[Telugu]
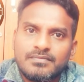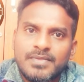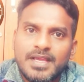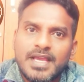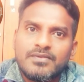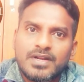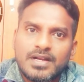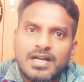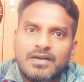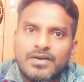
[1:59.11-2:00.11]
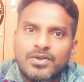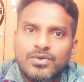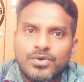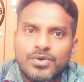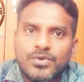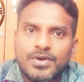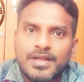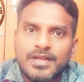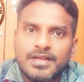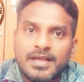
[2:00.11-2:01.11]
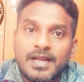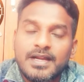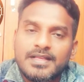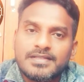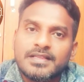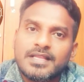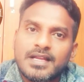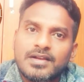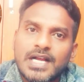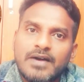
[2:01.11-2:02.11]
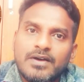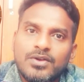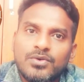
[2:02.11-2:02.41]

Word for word: మీకు ఏ వరం కావాలో కోరుకోండి ఎలాంటి సంతానం కావాలో